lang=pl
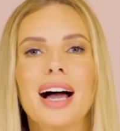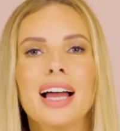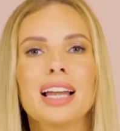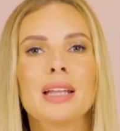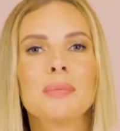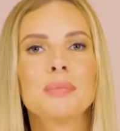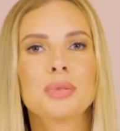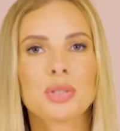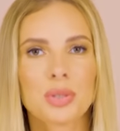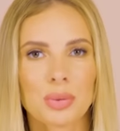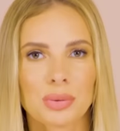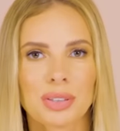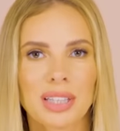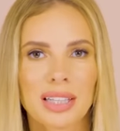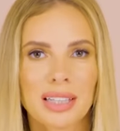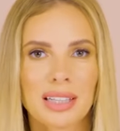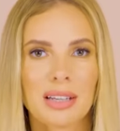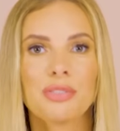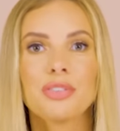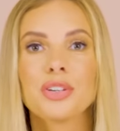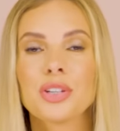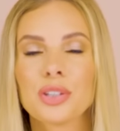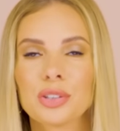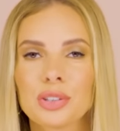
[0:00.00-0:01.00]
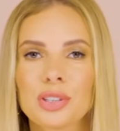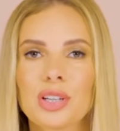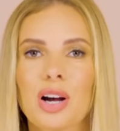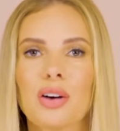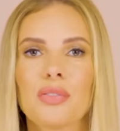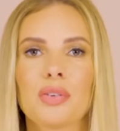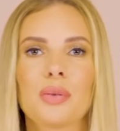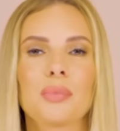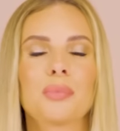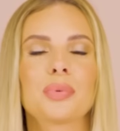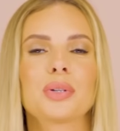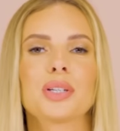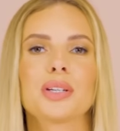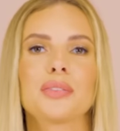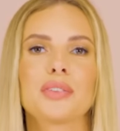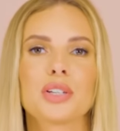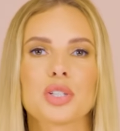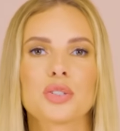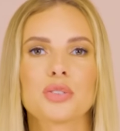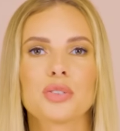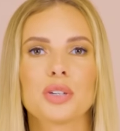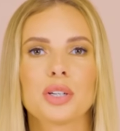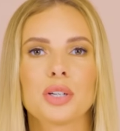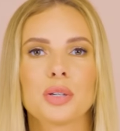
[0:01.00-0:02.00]
ale biżuterię wyjątkową,
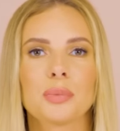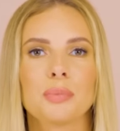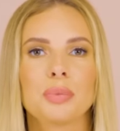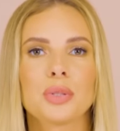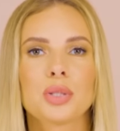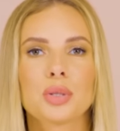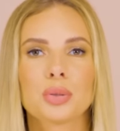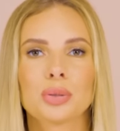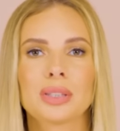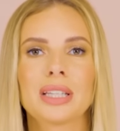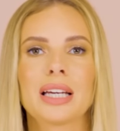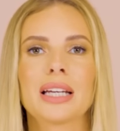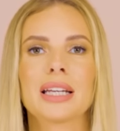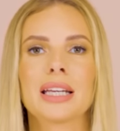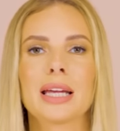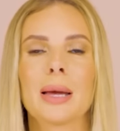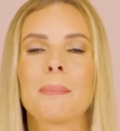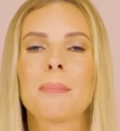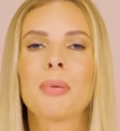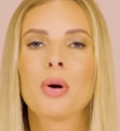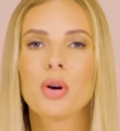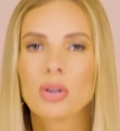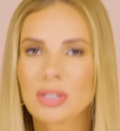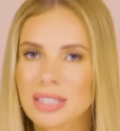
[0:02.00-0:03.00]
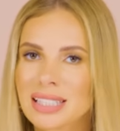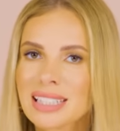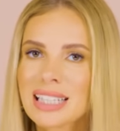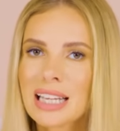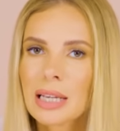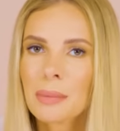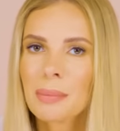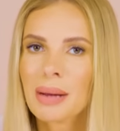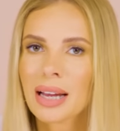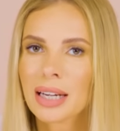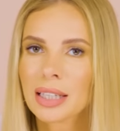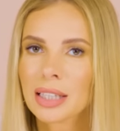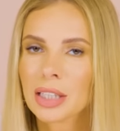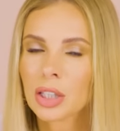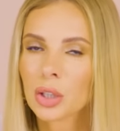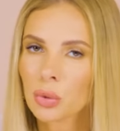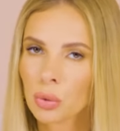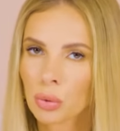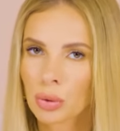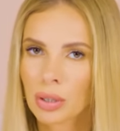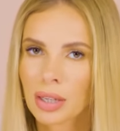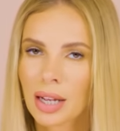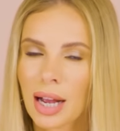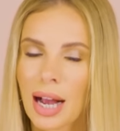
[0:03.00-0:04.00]
ponieważ biżuterię polskiej marki
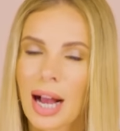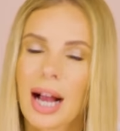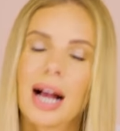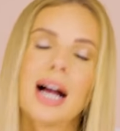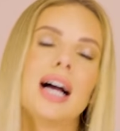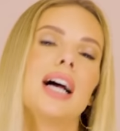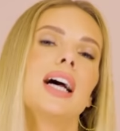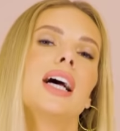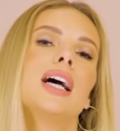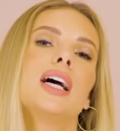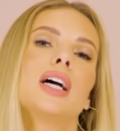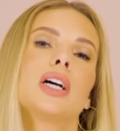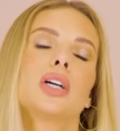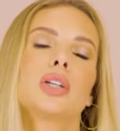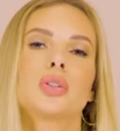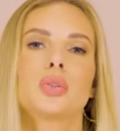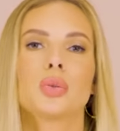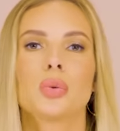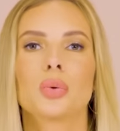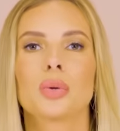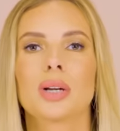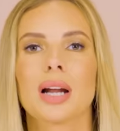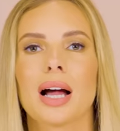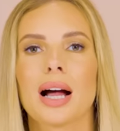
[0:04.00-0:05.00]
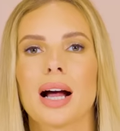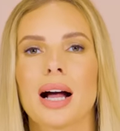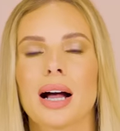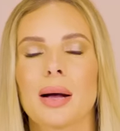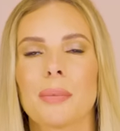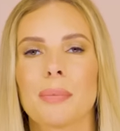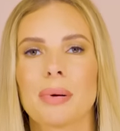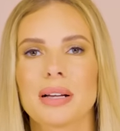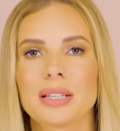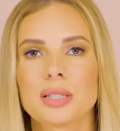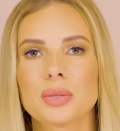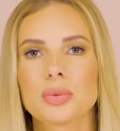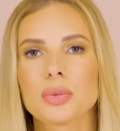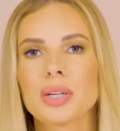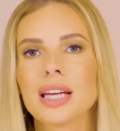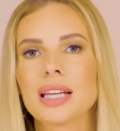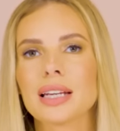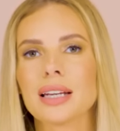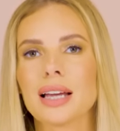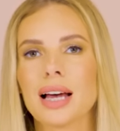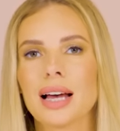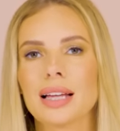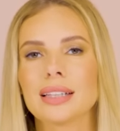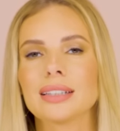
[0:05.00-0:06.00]
Kulka, która bazuje
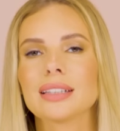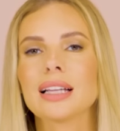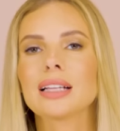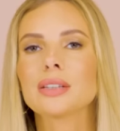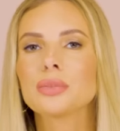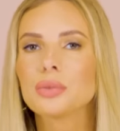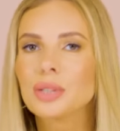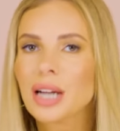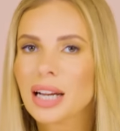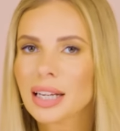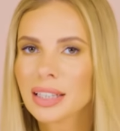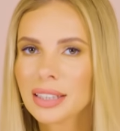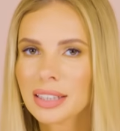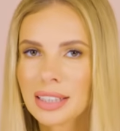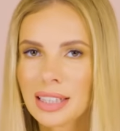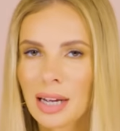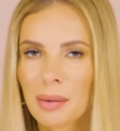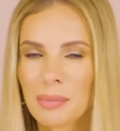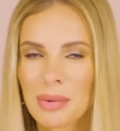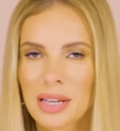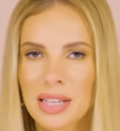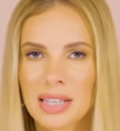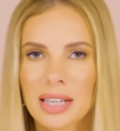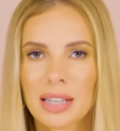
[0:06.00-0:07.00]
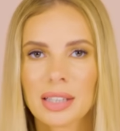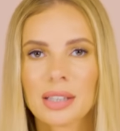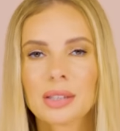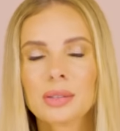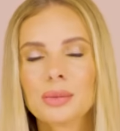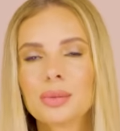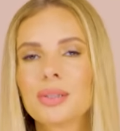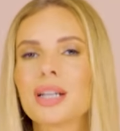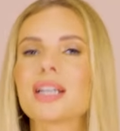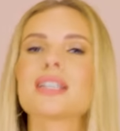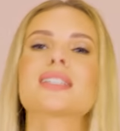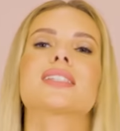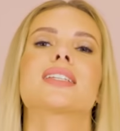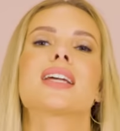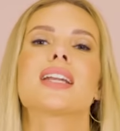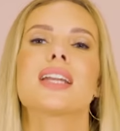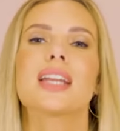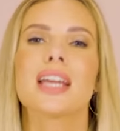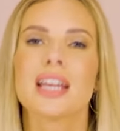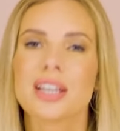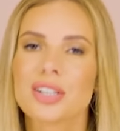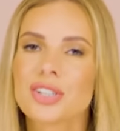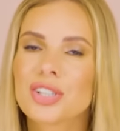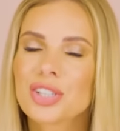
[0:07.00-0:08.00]
na naturalnych kamieniach, która jest
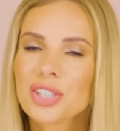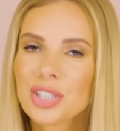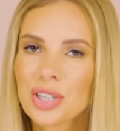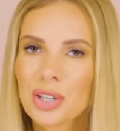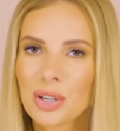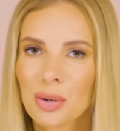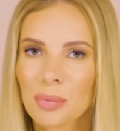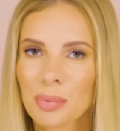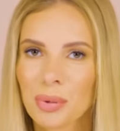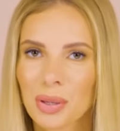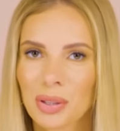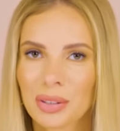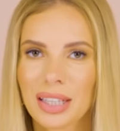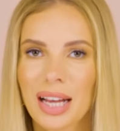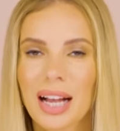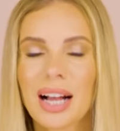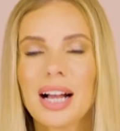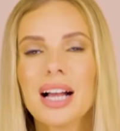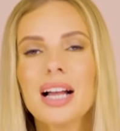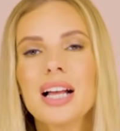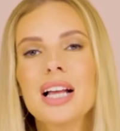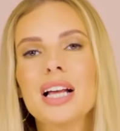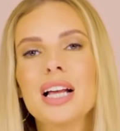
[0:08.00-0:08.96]
ręcznie robiona,